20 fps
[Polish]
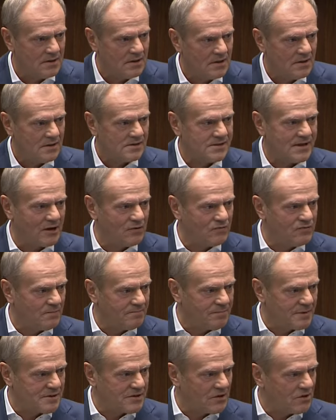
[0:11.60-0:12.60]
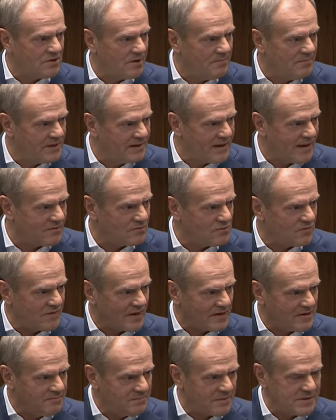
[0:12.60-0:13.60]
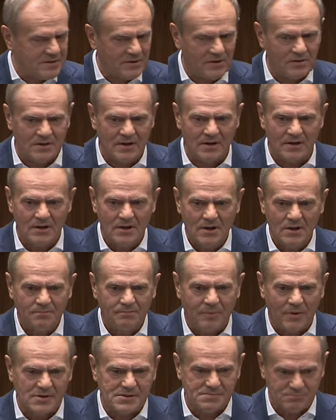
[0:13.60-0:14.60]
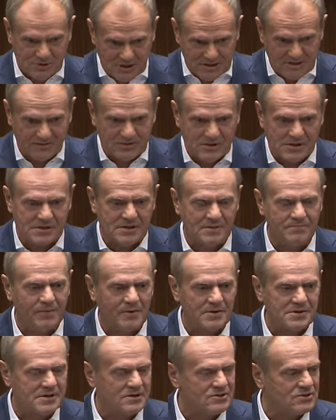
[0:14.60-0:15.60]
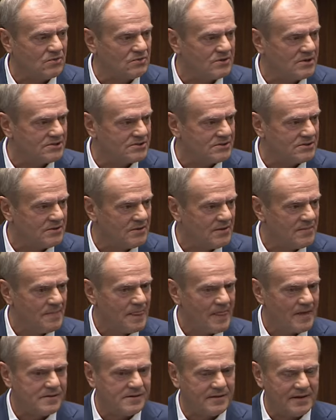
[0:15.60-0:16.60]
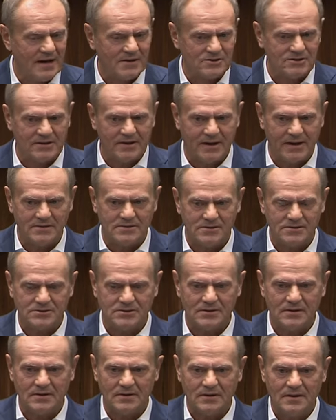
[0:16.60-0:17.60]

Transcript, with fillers: Zarówno po stronie migrantów, jak i po stronie Pol przede wszystkim polskich żołnierzy Straży Granicznej.